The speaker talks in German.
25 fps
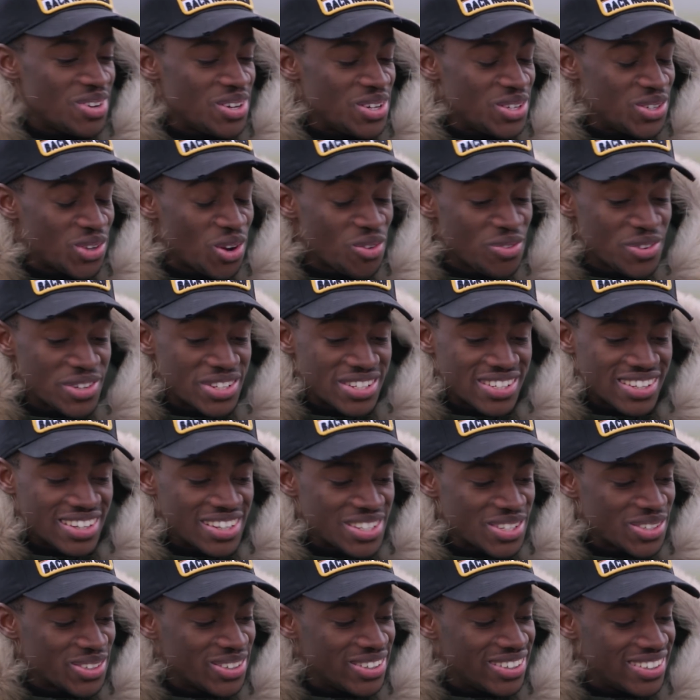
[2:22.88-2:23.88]
Ich hoffe es.
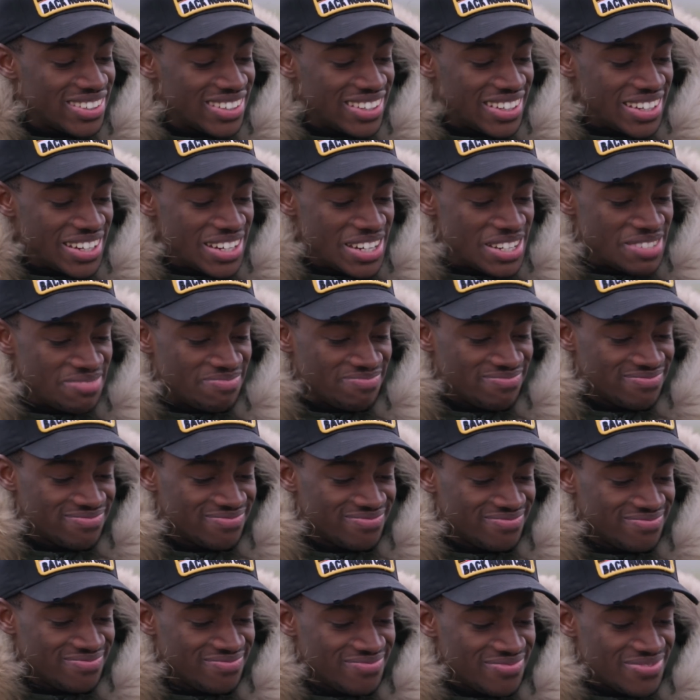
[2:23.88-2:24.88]
Also, ähm,
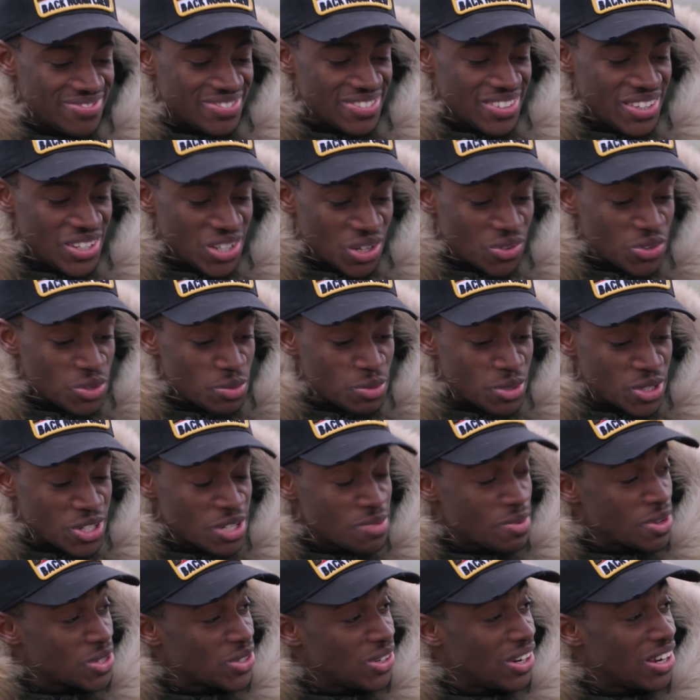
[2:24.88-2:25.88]
ich hoffe, ich muss
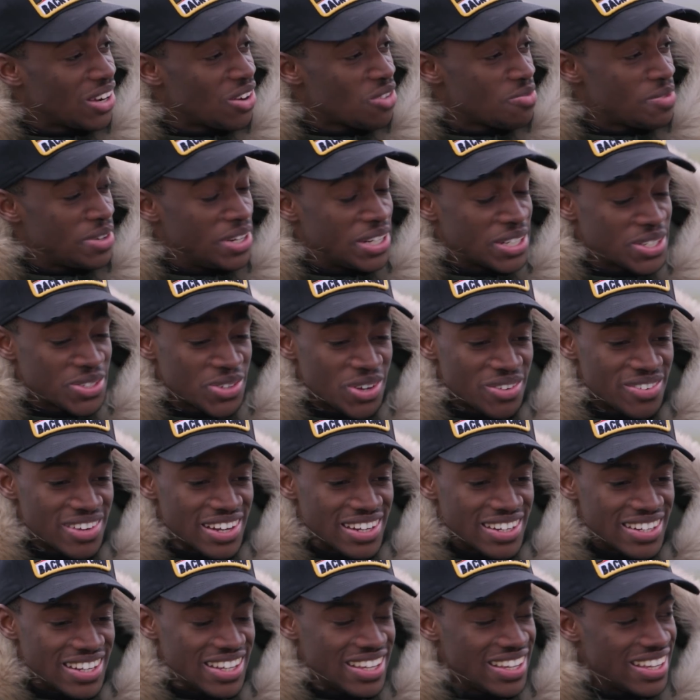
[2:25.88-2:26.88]
nicht mehr so lange auf mein nächstes Tor
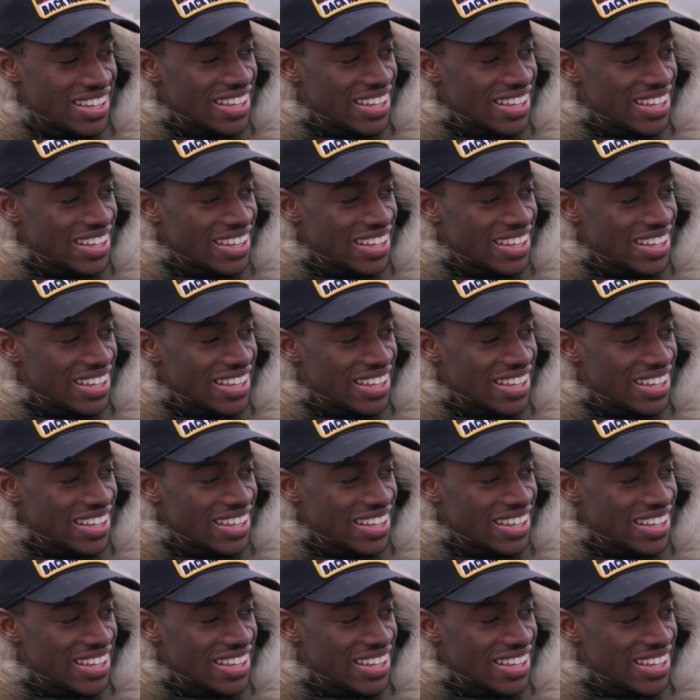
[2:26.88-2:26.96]
warten.